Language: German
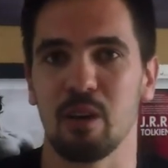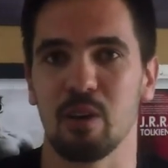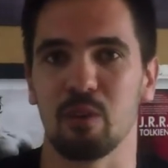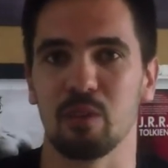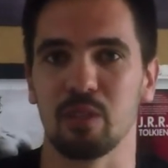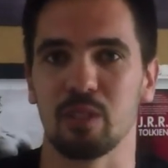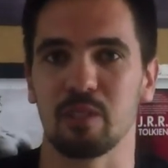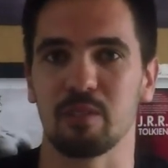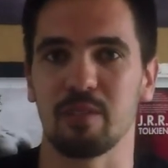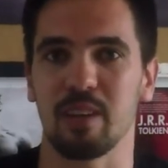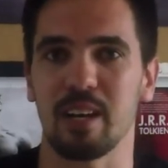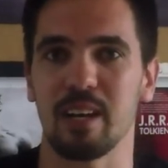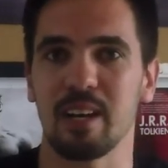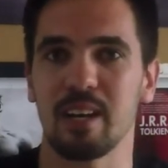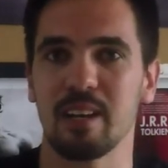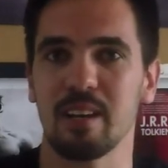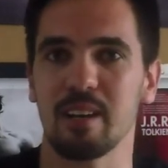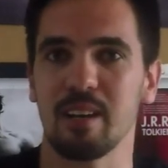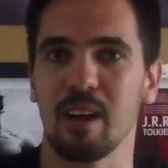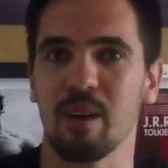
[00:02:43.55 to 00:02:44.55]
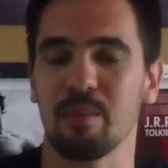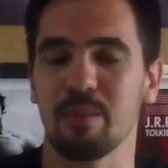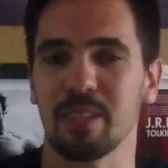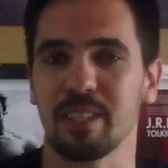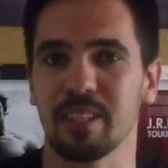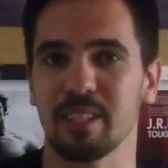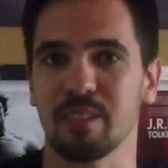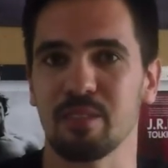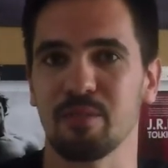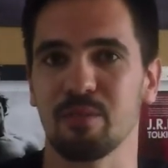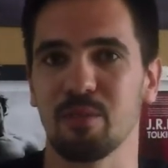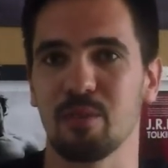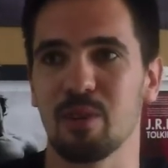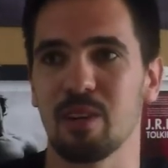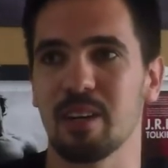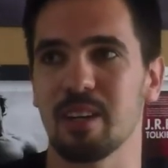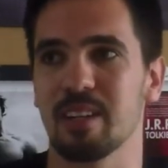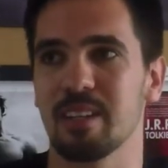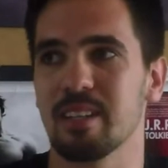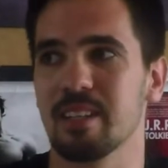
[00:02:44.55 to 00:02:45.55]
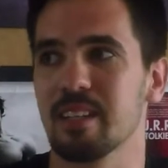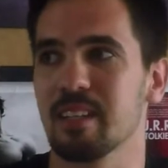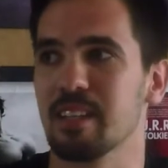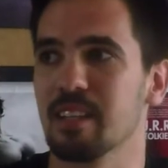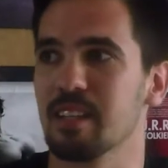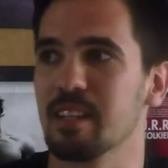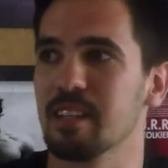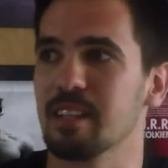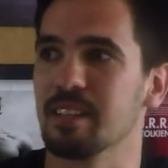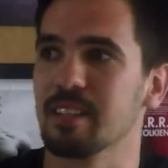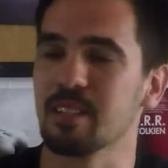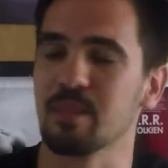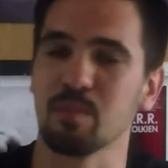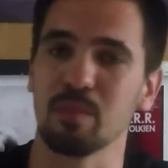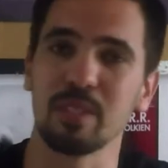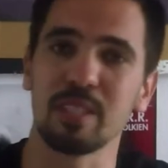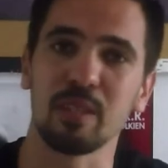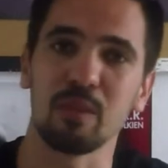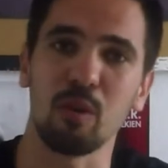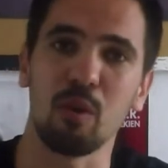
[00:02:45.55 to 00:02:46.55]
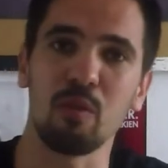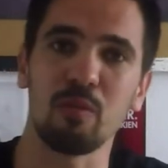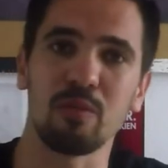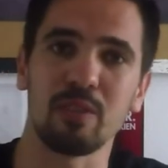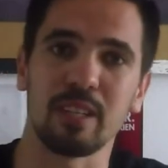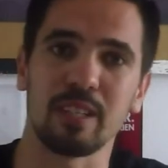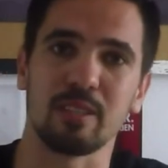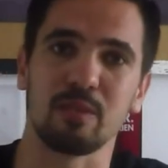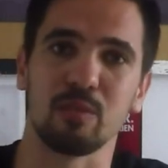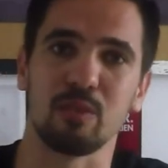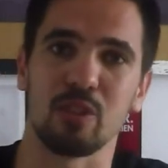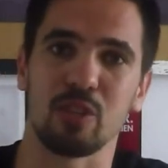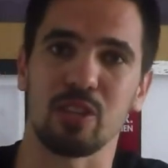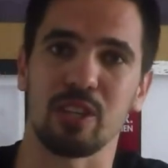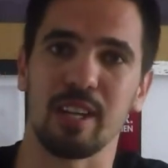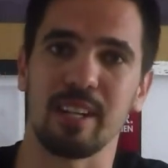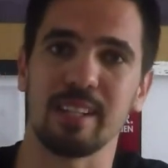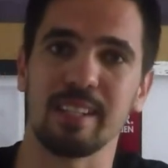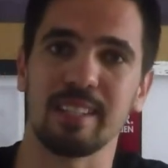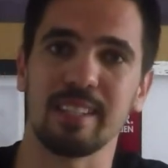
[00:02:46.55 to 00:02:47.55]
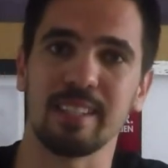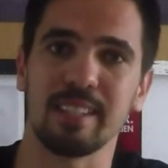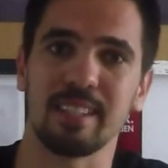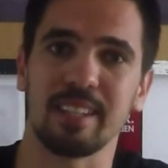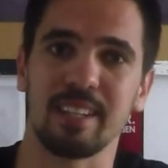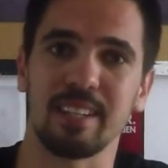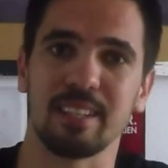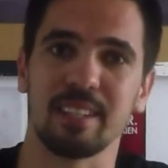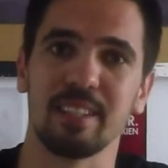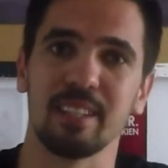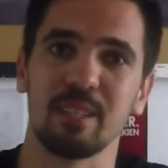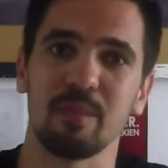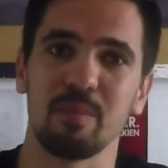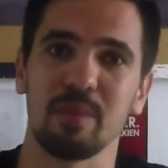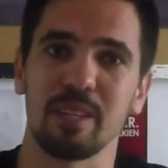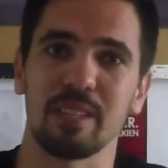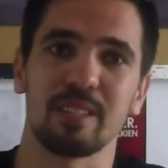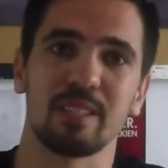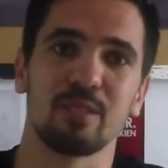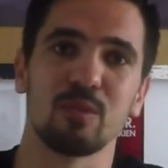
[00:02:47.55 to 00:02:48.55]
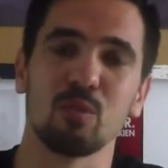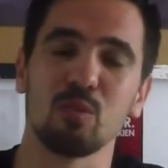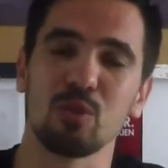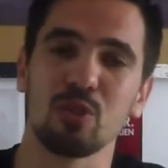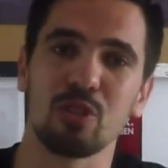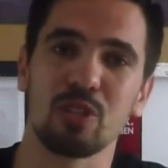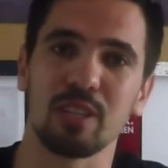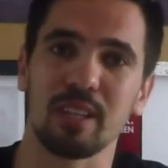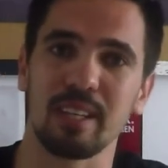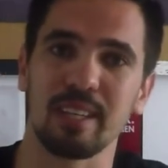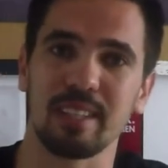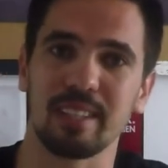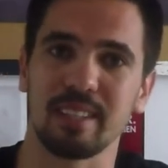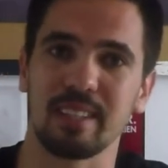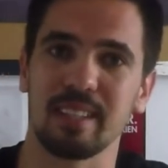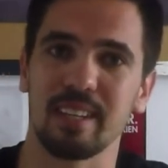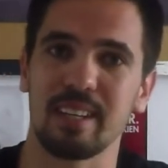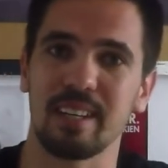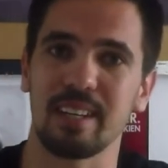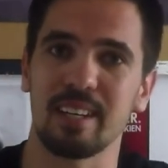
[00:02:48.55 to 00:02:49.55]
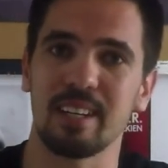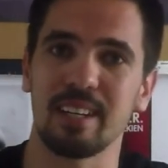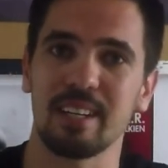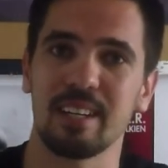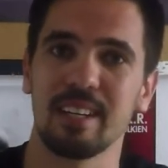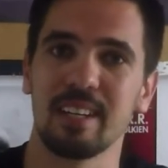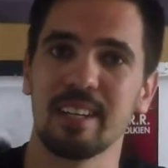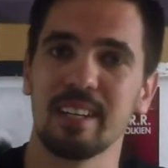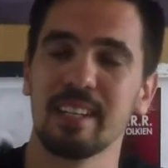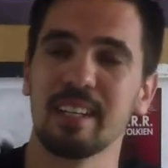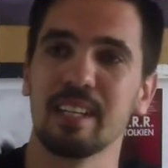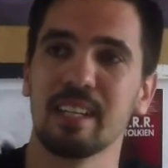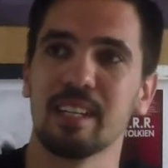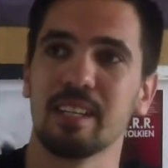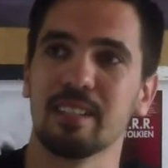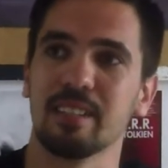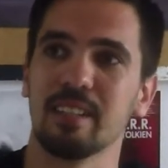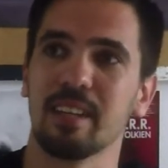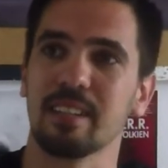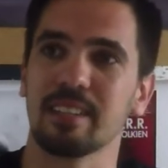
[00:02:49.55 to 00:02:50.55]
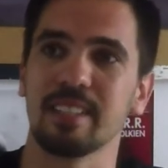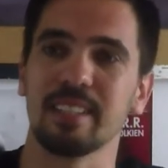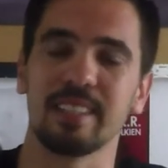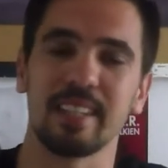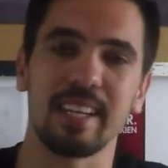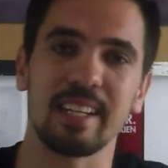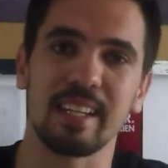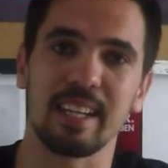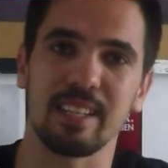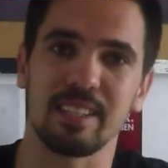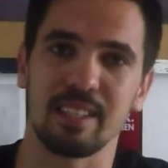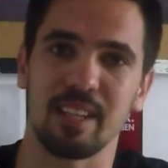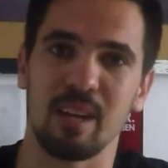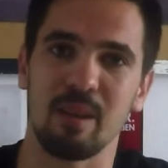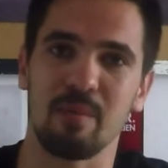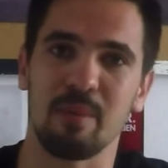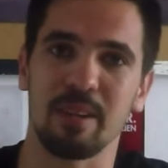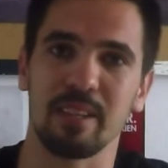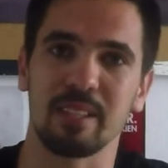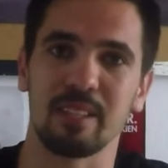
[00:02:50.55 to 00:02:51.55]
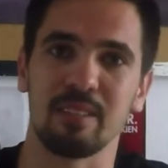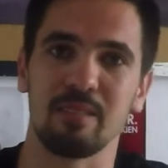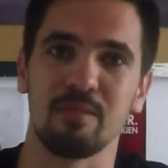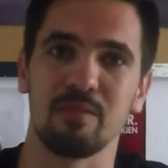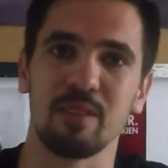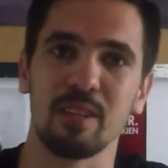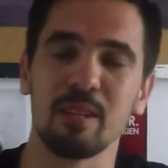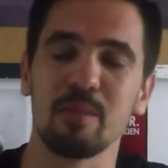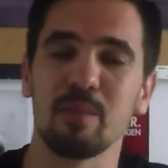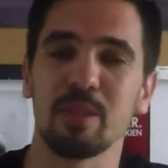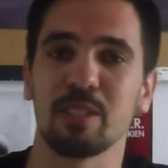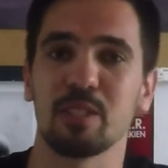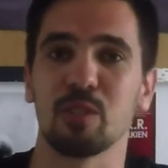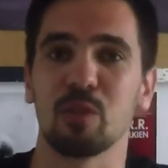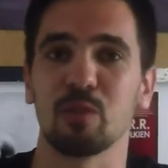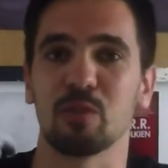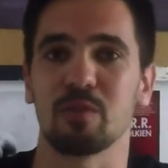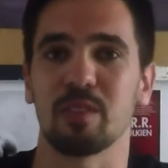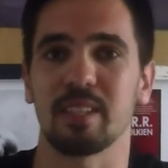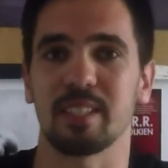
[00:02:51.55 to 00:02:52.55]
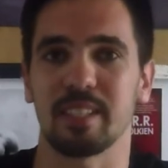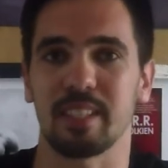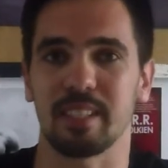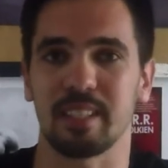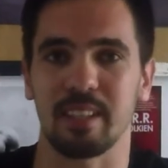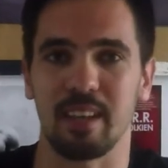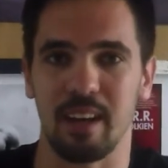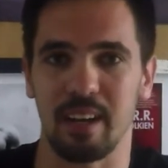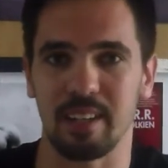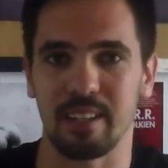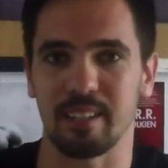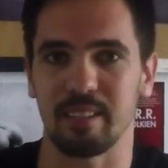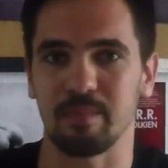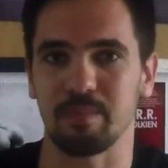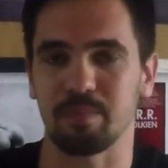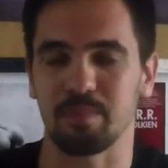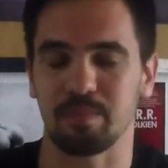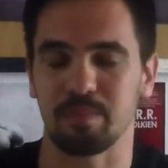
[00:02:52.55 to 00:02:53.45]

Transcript: Und zwar habe ich jetzt vor, es ein bisschen offener zu gestalten, da ich nicht mehr so strikt nach, nach den Deadlines arbeiten will bzw. kann.